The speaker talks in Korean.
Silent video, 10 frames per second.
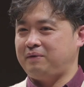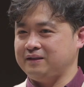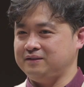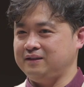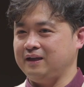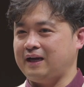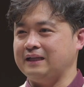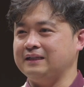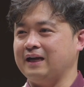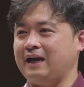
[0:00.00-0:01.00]
봤을 때
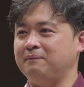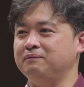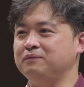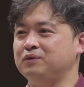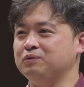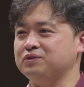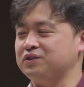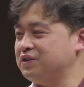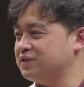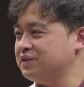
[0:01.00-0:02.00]
가장
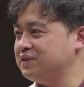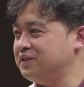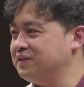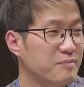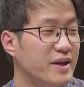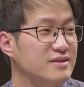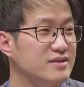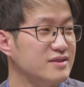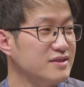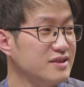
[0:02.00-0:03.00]
감동적이었었던.
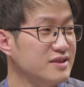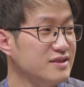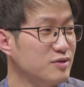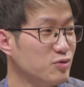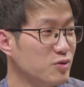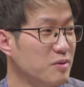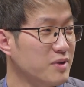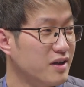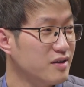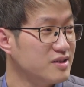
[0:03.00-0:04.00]
베스트 3 정도 하면
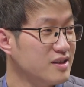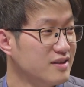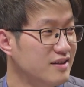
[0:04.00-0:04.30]
될까요, 그냥?